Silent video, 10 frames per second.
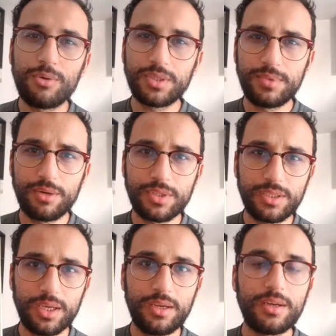او
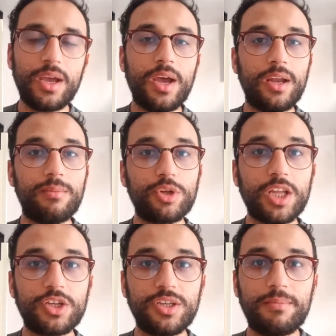98
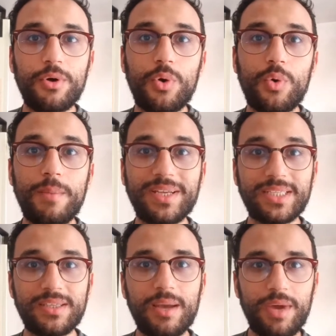المترجم هو
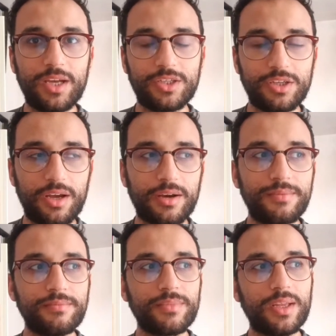بسام حجار
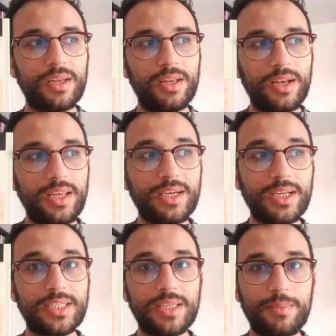اللي
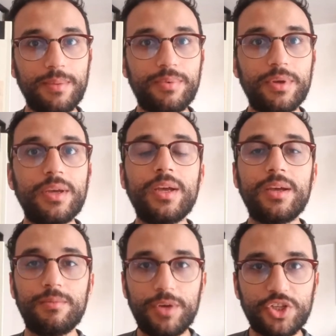كان السبب
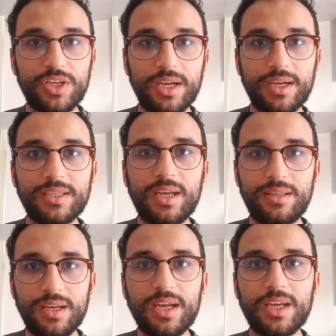باش تاكدت
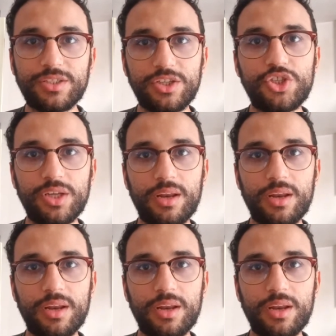انني خاصني نشري